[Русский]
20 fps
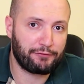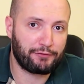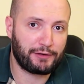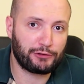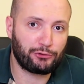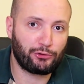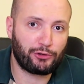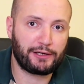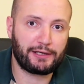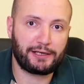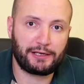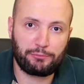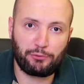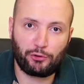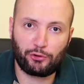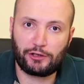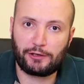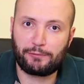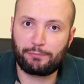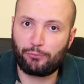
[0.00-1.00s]
в которых
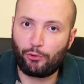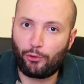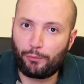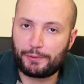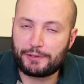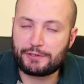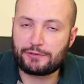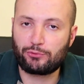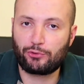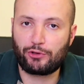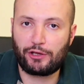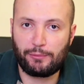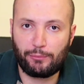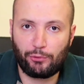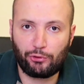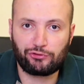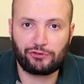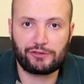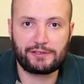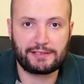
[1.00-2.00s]
ребенок попросту не
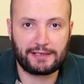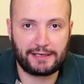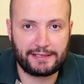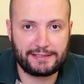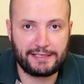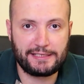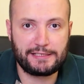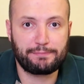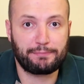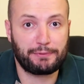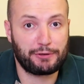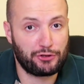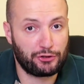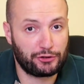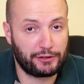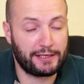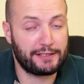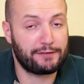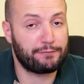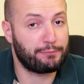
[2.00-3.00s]
может сходить
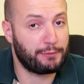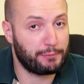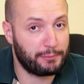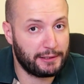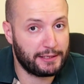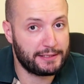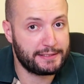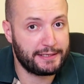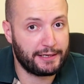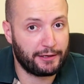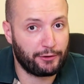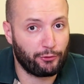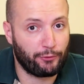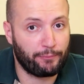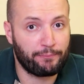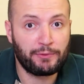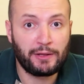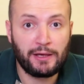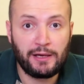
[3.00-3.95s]
почитать в библиотеку.